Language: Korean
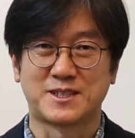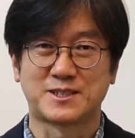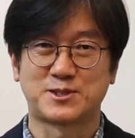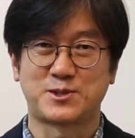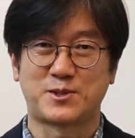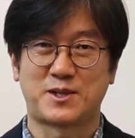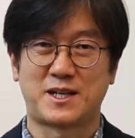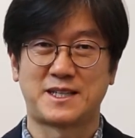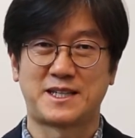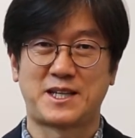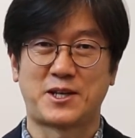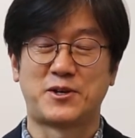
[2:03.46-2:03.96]

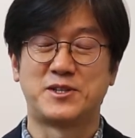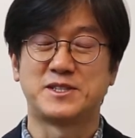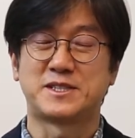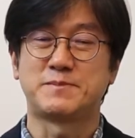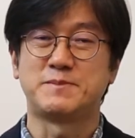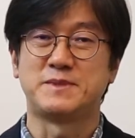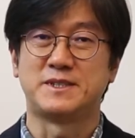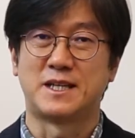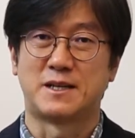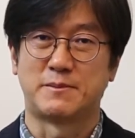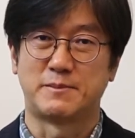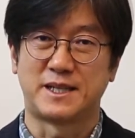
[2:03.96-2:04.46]
특성화되어
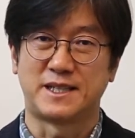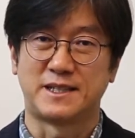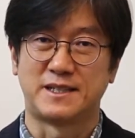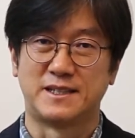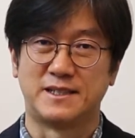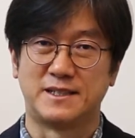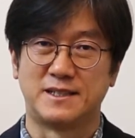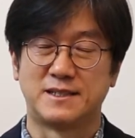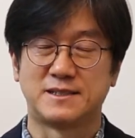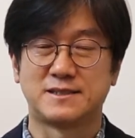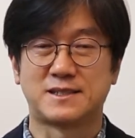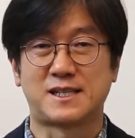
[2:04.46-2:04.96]

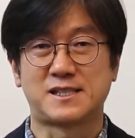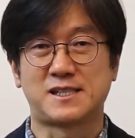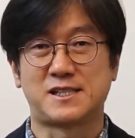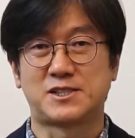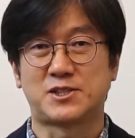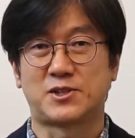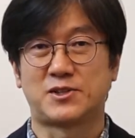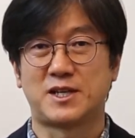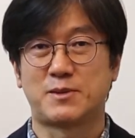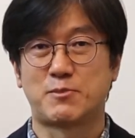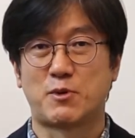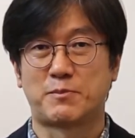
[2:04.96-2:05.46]
있습니다만 사실
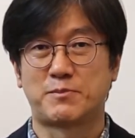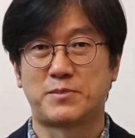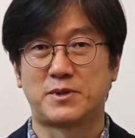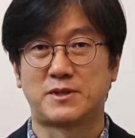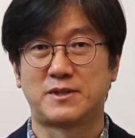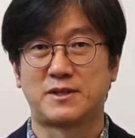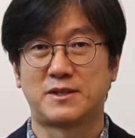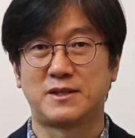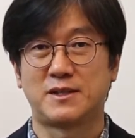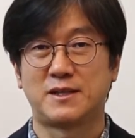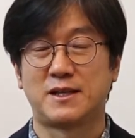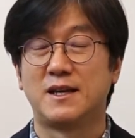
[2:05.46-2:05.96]
저희
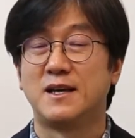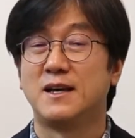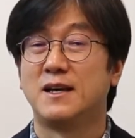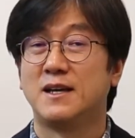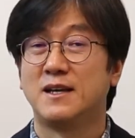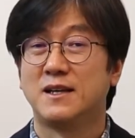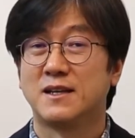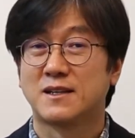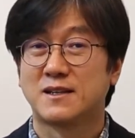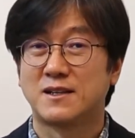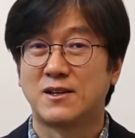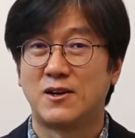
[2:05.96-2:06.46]
목표는
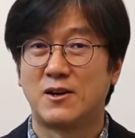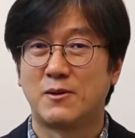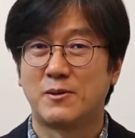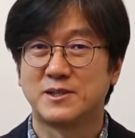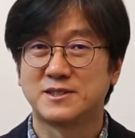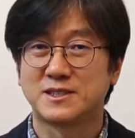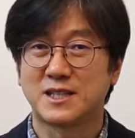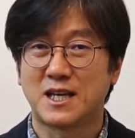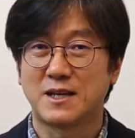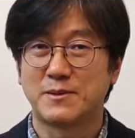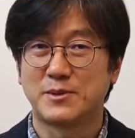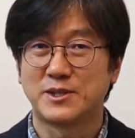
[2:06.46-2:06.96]
글로벌
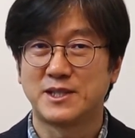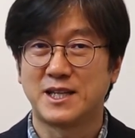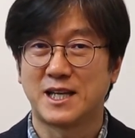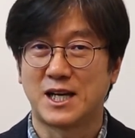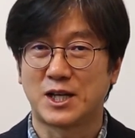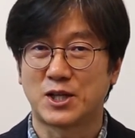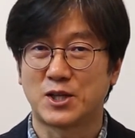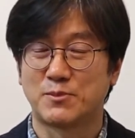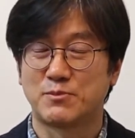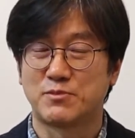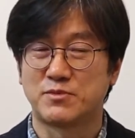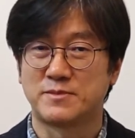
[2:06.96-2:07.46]
사이버
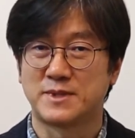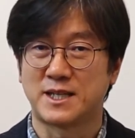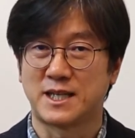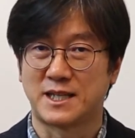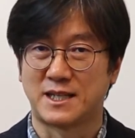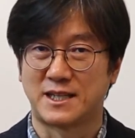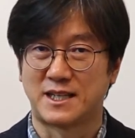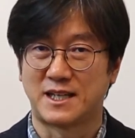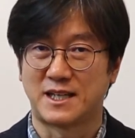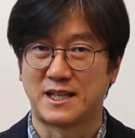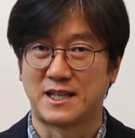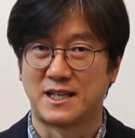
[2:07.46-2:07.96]
대학교뿐만
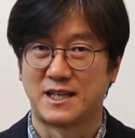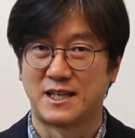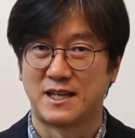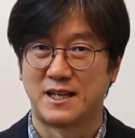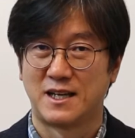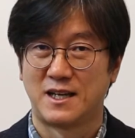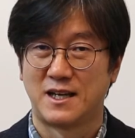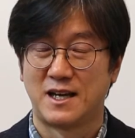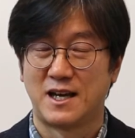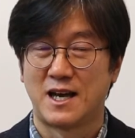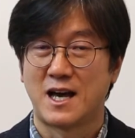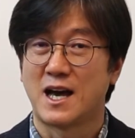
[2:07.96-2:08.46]
아니라
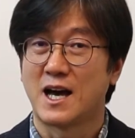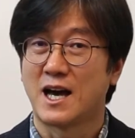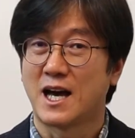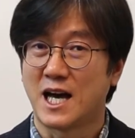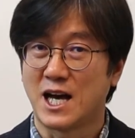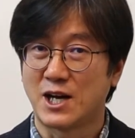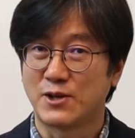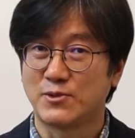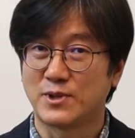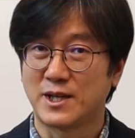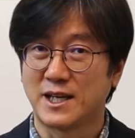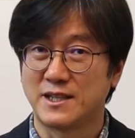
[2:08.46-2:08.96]

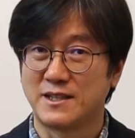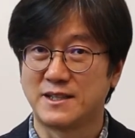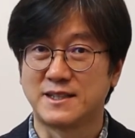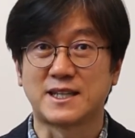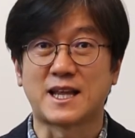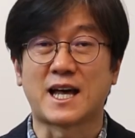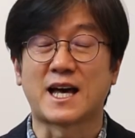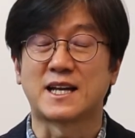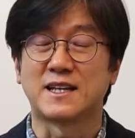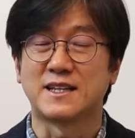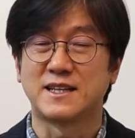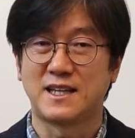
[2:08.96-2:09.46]
한국에 있는
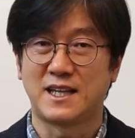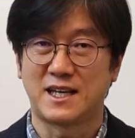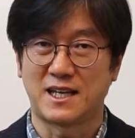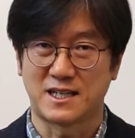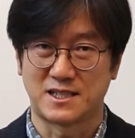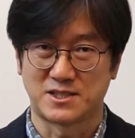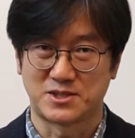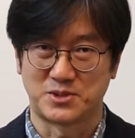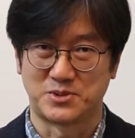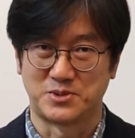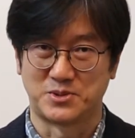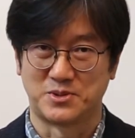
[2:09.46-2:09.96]
다른
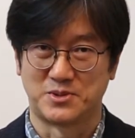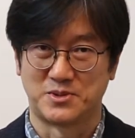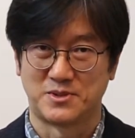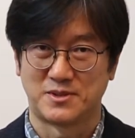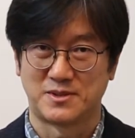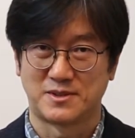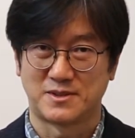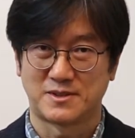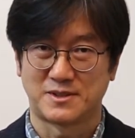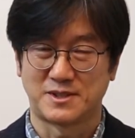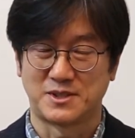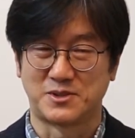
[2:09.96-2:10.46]
대학에서도
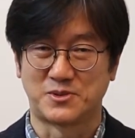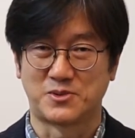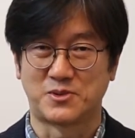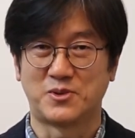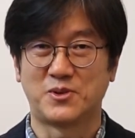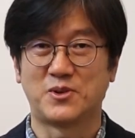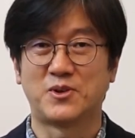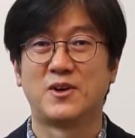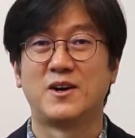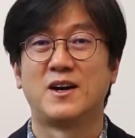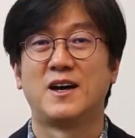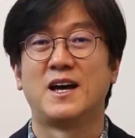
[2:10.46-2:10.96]

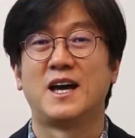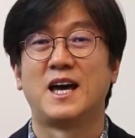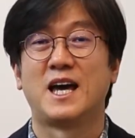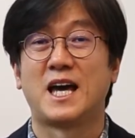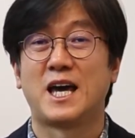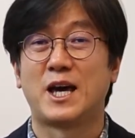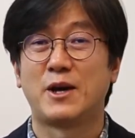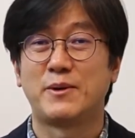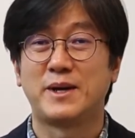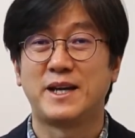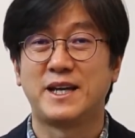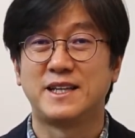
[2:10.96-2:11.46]
그리고
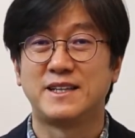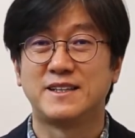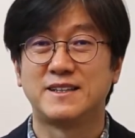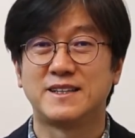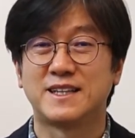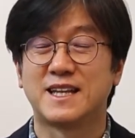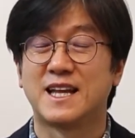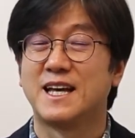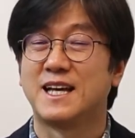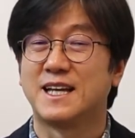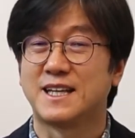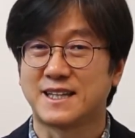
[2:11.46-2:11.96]
해외에
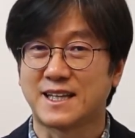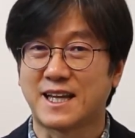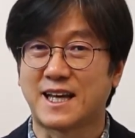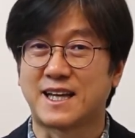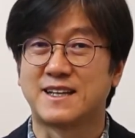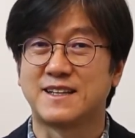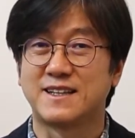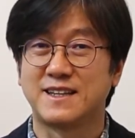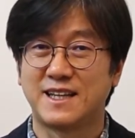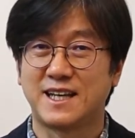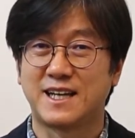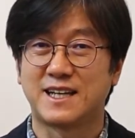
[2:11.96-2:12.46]
있는
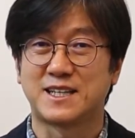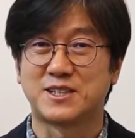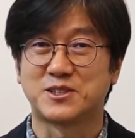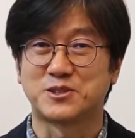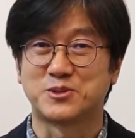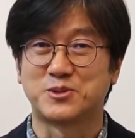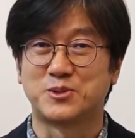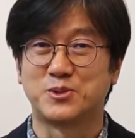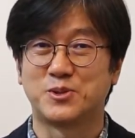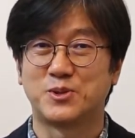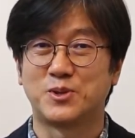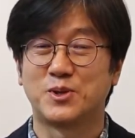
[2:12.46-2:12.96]
다른
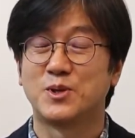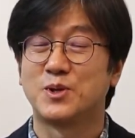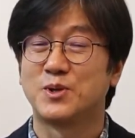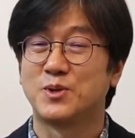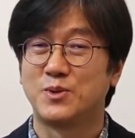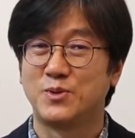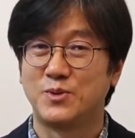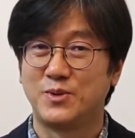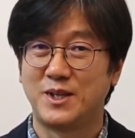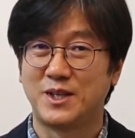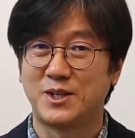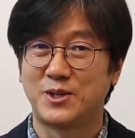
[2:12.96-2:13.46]
대학에서도
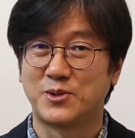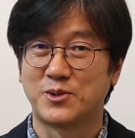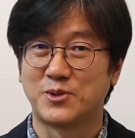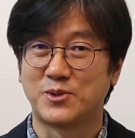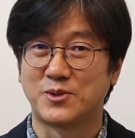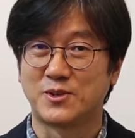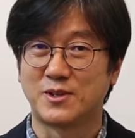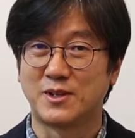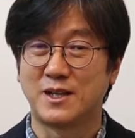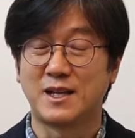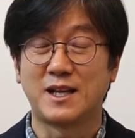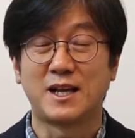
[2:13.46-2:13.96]

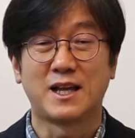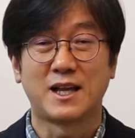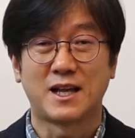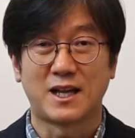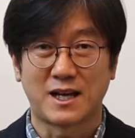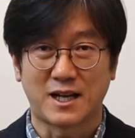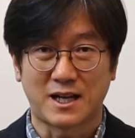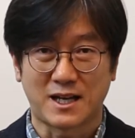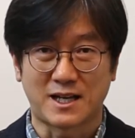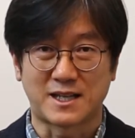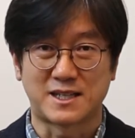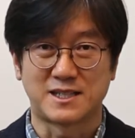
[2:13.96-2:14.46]
뇌교육을
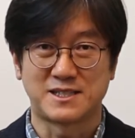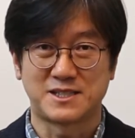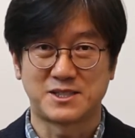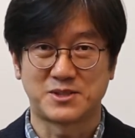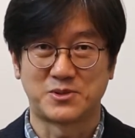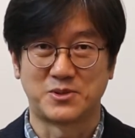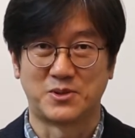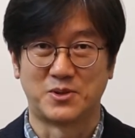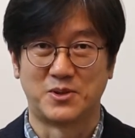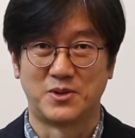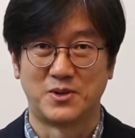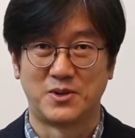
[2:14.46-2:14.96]

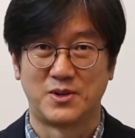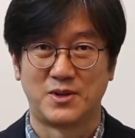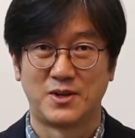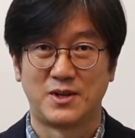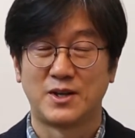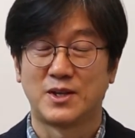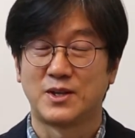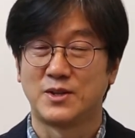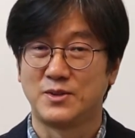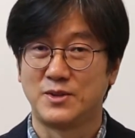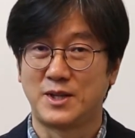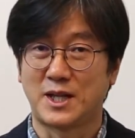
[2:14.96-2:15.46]
가르치고
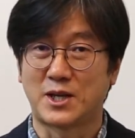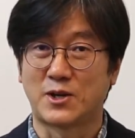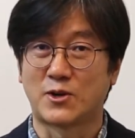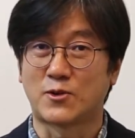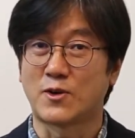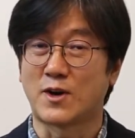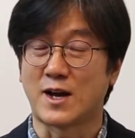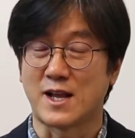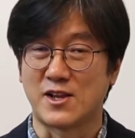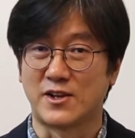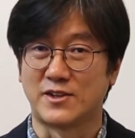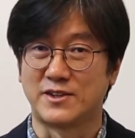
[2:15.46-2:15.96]

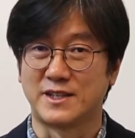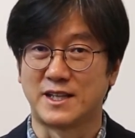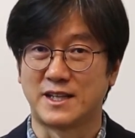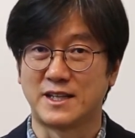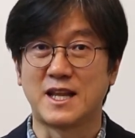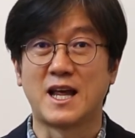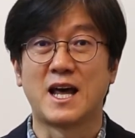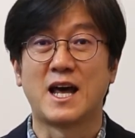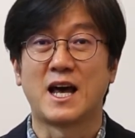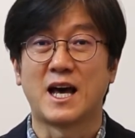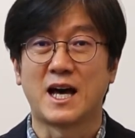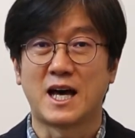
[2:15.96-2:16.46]
뇌교육과 관련된
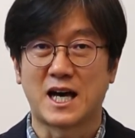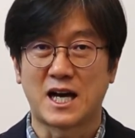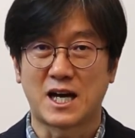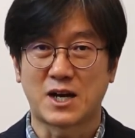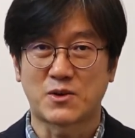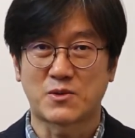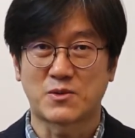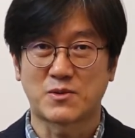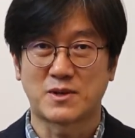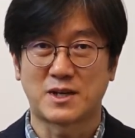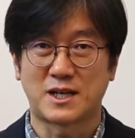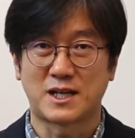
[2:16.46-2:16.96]

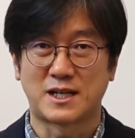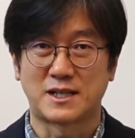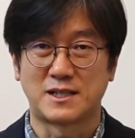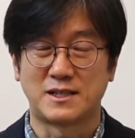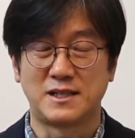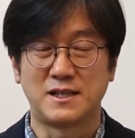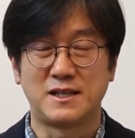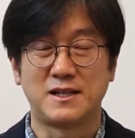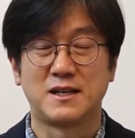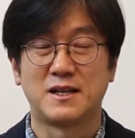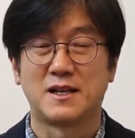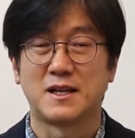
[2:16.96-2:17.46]

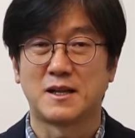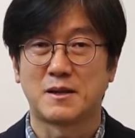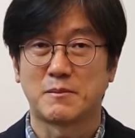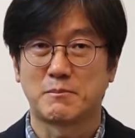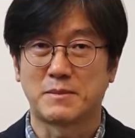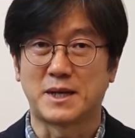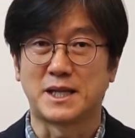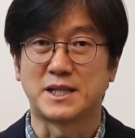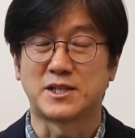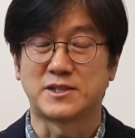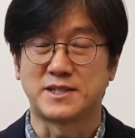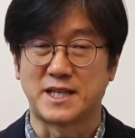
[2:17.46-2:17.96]
학과를
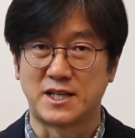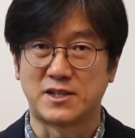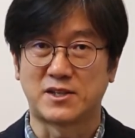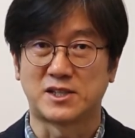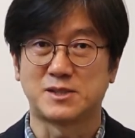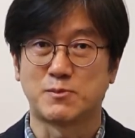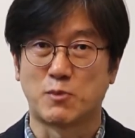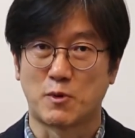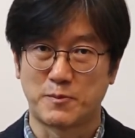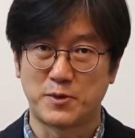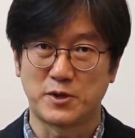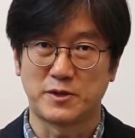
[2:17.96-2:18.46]
만들어내는
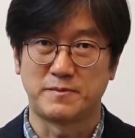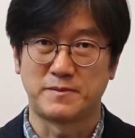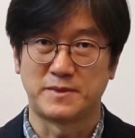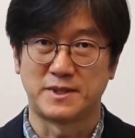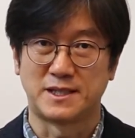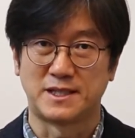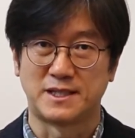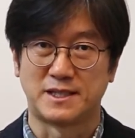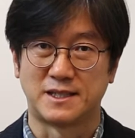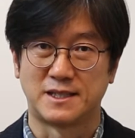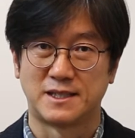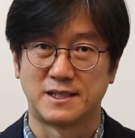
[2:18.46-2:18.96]
것이
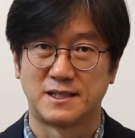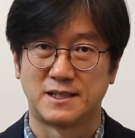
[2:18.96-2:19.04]
목표입니다.